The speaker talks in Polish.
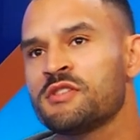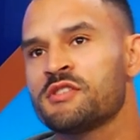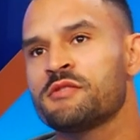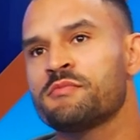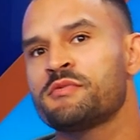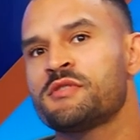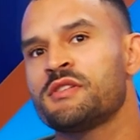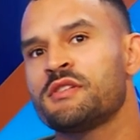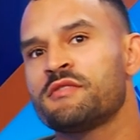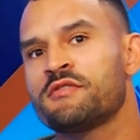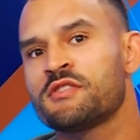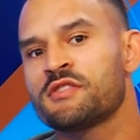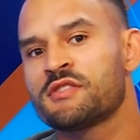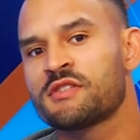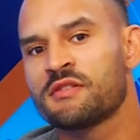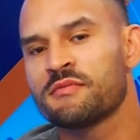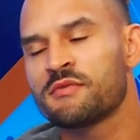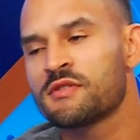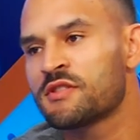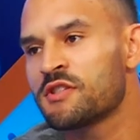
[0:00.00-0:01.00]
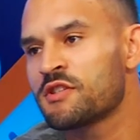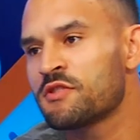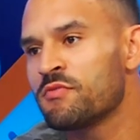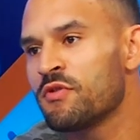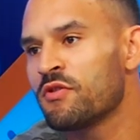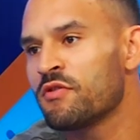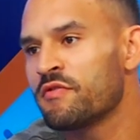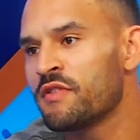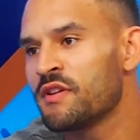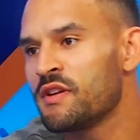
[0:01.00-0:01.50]
że przede wszystkim
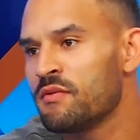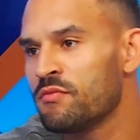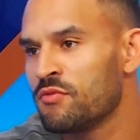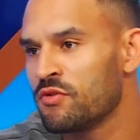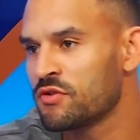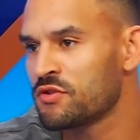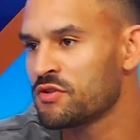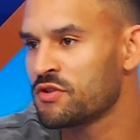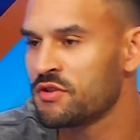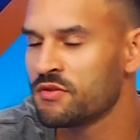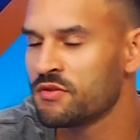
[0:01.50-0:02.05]
jesteśmy o wiele młodsi.